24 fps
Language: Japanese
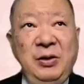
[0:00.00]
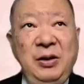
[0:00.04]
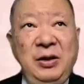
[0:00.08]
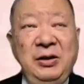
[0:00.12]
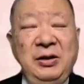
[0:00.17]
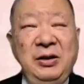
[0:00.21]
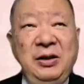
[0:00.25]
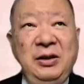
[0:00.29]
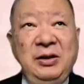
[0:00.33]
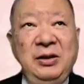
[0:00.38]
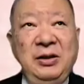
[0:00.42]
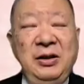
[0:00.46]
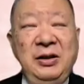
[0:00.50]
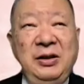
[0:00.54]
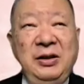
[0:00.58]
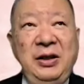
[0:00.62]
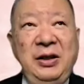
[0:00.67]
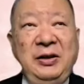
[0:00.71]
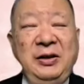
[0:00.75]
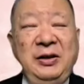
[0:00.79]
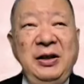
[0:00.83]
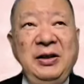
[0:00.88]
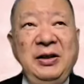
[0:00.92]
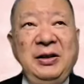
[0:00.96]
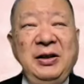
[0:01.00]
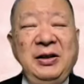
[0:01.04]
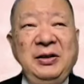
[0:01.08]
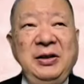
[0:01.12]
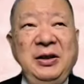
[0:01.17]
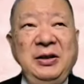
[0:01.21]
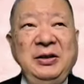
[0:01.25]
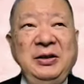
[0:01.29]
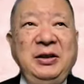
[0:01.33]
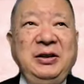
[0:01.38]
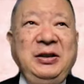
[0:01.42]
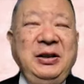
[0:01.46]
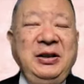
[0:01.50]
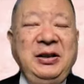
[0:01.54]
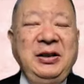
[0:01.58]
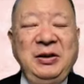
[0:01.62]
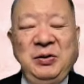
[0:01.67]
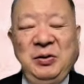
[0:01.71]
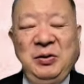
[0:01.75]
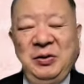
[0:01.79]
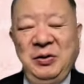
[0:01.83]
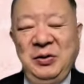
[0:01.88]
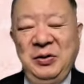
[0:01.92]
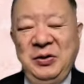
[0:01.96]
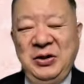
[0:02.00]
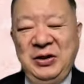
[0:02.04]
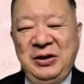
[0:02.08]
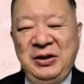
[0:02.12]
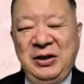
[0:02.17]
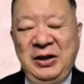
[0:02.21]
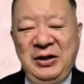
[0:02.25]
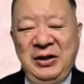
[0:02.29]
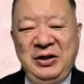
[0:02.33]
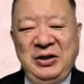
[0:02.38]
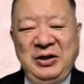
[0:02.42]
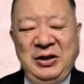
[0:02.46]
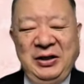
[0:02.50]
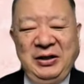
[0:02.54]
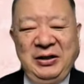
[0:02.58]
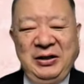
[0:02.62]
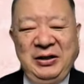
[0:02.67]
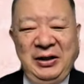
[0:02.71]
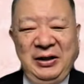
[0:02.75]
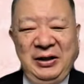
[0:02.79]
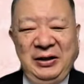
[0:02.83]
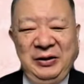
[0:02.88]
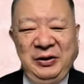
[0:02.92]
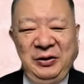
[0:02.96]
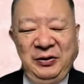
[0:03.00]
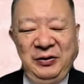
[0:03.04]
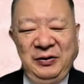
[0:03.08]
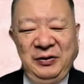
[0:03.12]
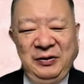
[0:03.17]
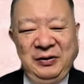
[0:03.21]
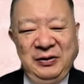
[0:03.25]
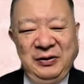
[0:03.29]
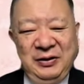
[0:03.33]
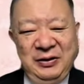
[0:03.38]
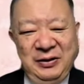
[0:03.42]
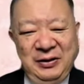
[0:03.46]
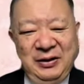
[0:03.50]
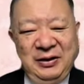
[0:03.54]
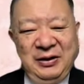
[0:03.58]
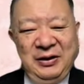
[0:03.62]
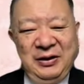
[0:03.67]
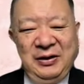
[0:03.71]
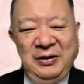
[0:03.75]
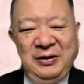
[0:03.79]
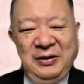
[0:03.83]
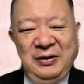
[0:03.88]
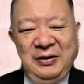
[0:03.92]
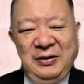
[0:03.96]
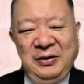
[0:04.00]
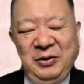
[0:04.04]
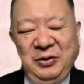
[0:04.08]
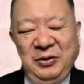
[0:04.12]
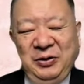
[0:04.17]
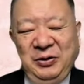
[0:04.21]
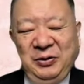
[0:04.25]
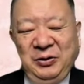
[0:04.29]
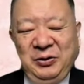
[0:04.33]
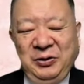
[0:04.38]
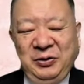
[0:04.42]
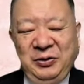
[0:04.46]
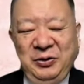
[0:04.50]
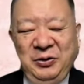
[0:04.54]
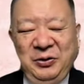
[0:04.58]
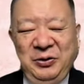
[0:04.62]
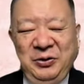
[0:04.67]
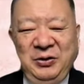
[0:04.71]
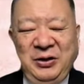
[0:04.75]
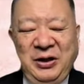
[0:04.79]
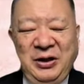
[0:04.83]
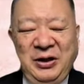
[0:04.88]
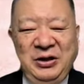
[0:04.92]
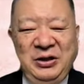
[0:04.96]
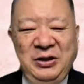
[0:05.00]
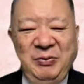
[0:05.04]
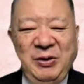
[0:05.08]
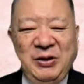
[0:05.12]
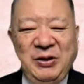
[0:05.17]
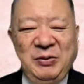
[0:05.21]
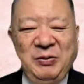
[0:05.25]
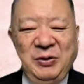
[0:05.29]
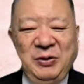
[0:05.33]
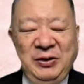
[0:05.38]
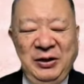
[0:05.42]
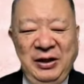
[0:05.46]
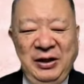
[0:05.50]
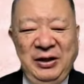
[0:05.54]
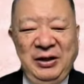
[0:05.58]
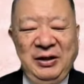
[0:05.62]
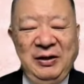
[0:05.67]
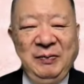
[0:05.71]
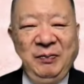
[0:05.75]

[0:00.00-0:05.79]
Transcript: だんだん、へたれからだんだんだんだんこうしっかりしてきた吉東を上手に演じてますもんね。